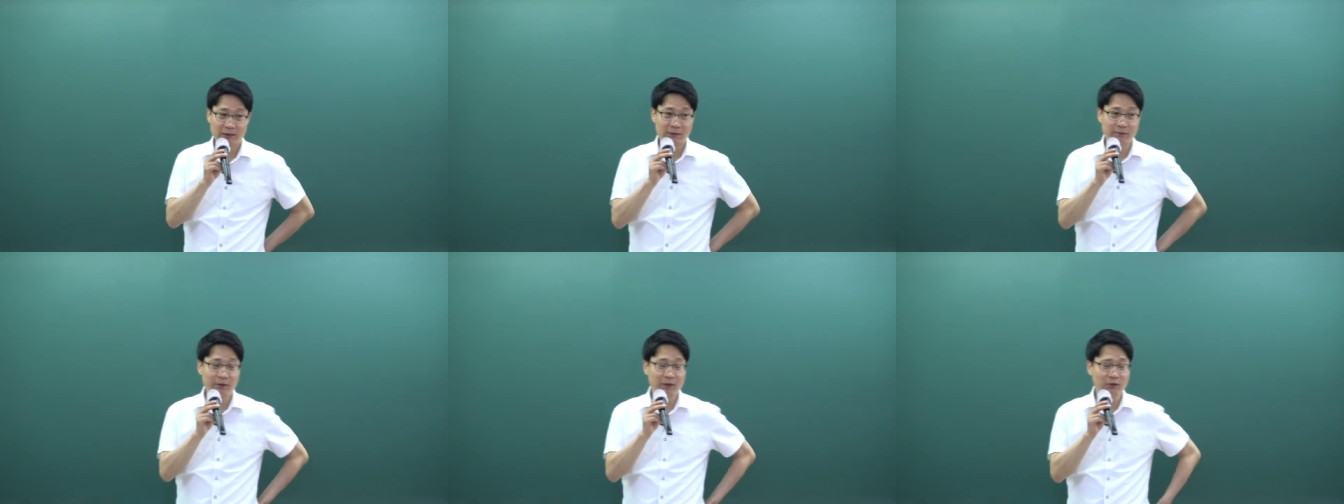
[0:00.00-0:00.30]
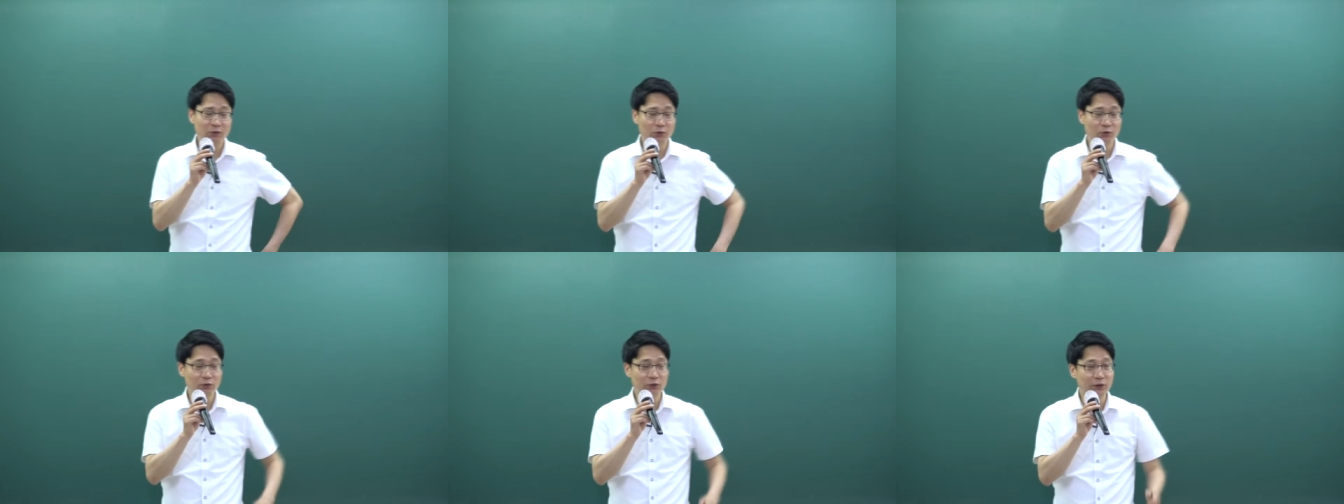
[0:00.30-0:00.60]

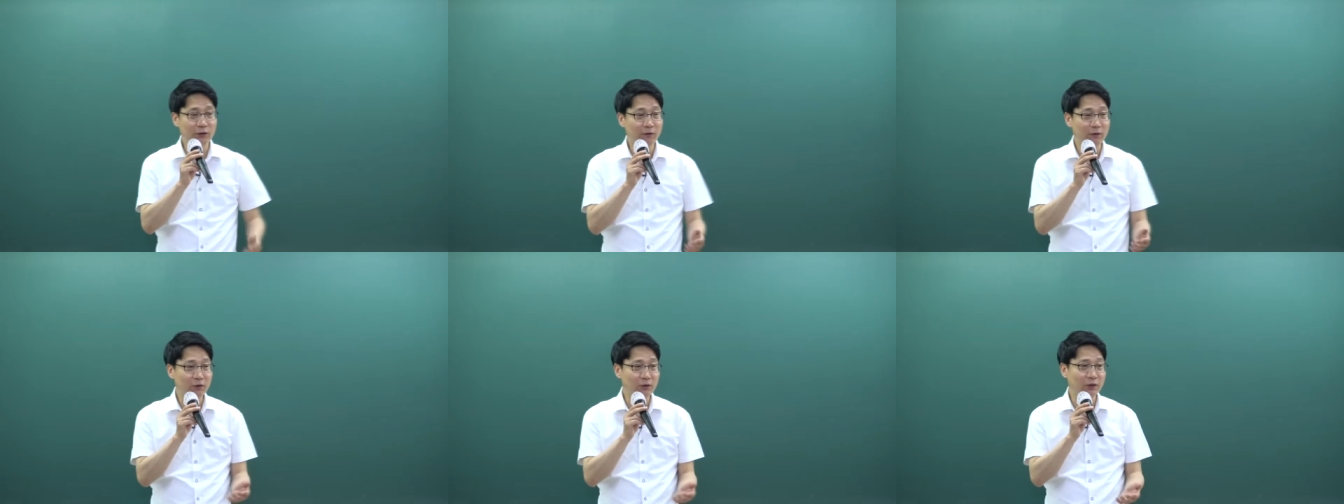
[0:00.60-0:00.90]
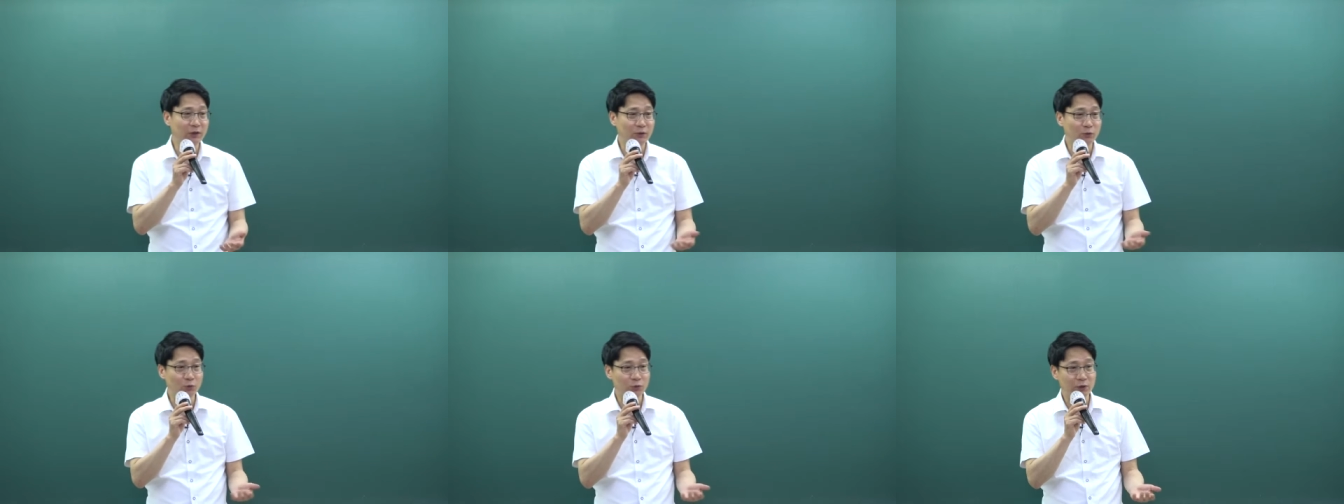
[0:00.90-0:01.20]
지방소득세
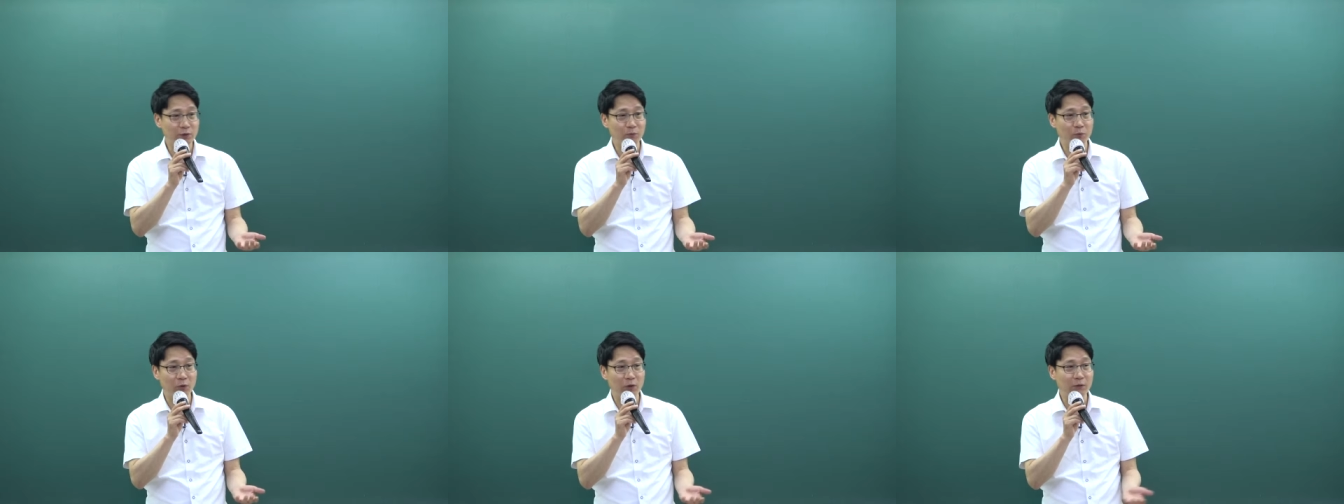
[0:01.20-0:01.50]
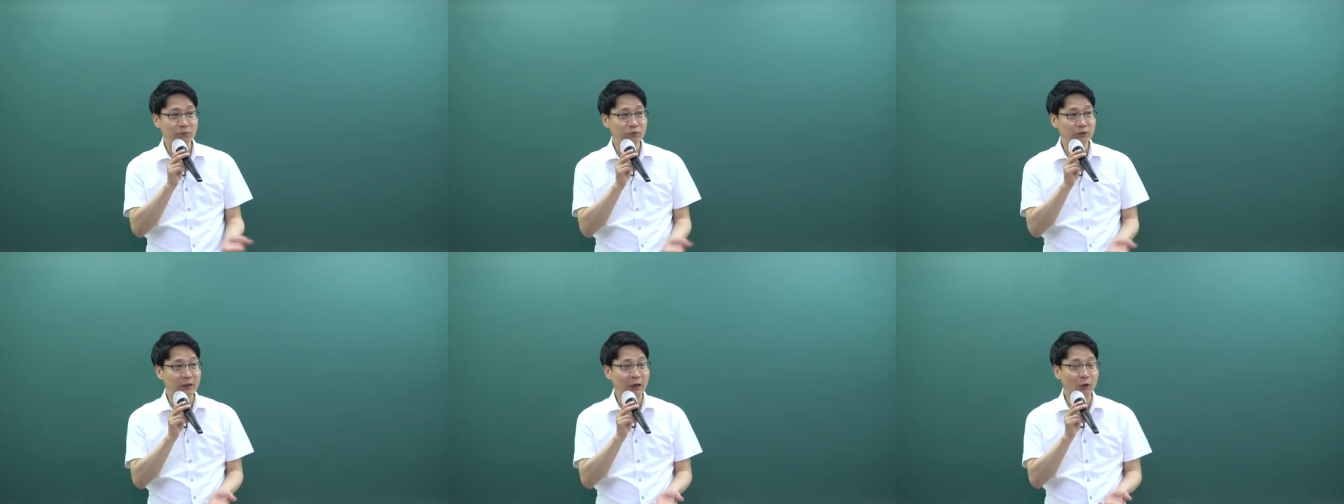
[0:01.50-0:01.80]
관련해서 혹시
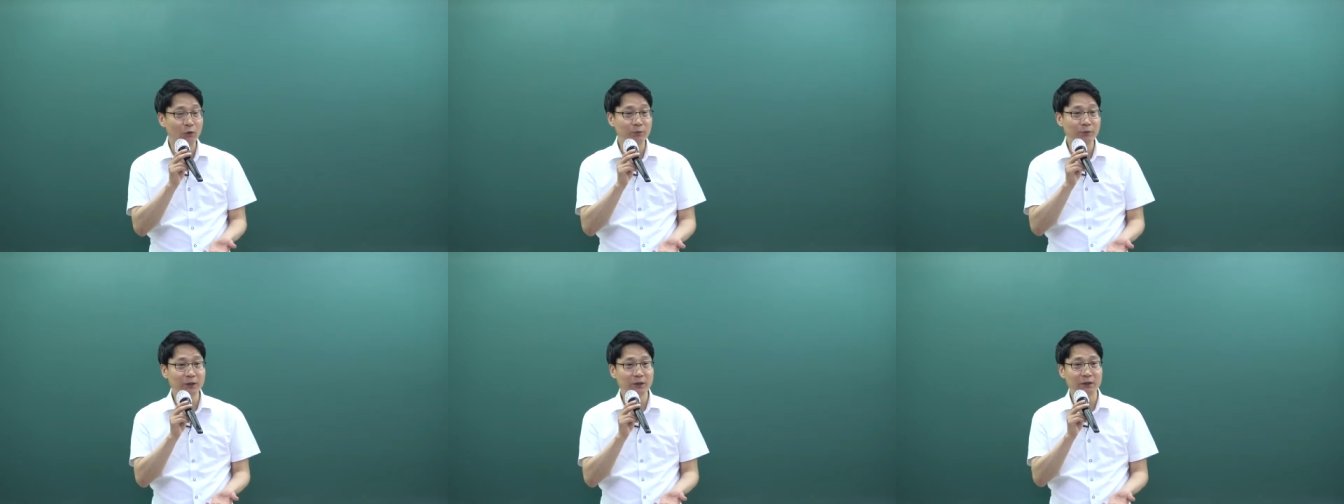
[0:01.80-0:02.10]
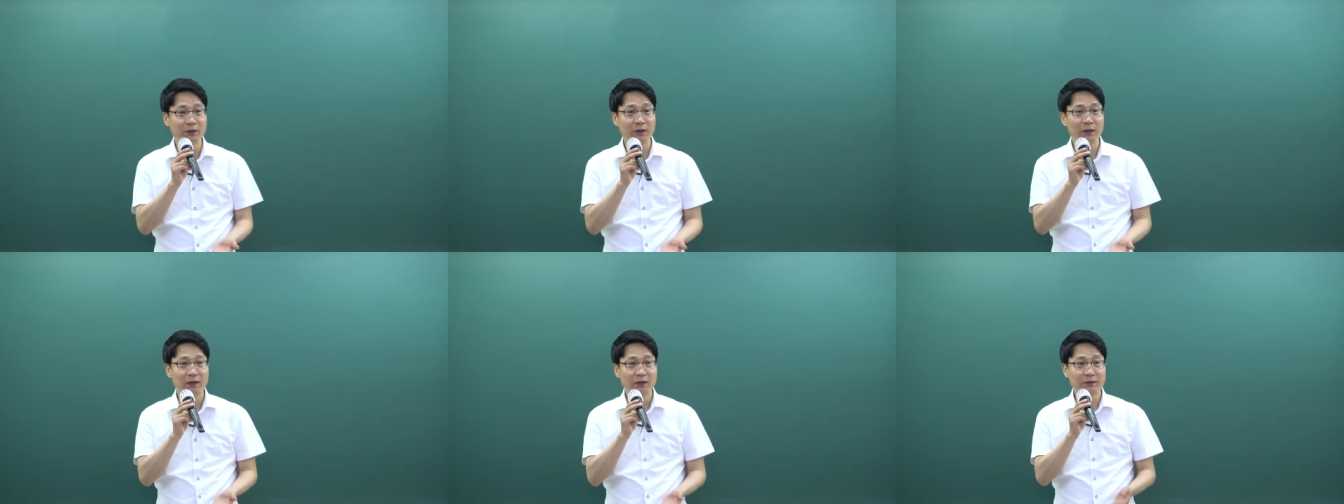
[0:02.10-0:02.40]
뭐가 나오면